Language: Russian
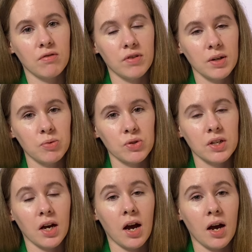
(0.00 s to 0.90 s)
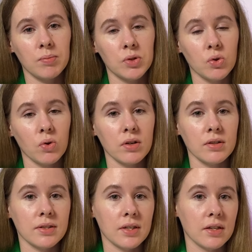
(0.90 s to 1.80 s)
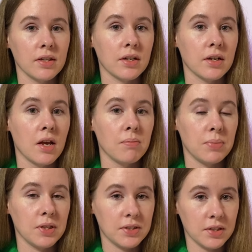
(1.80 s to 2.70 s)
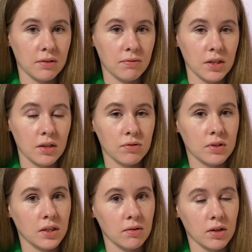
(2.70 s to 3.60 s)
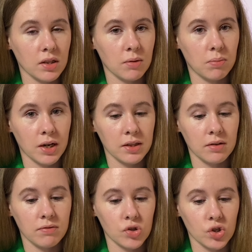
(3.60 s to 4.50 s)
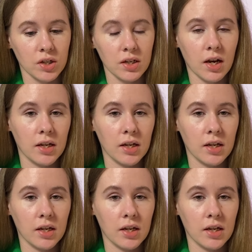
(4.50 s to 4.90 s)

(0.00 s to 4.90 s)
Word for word: выпуска – обзор целых пяти видов сывороток бренда Виши.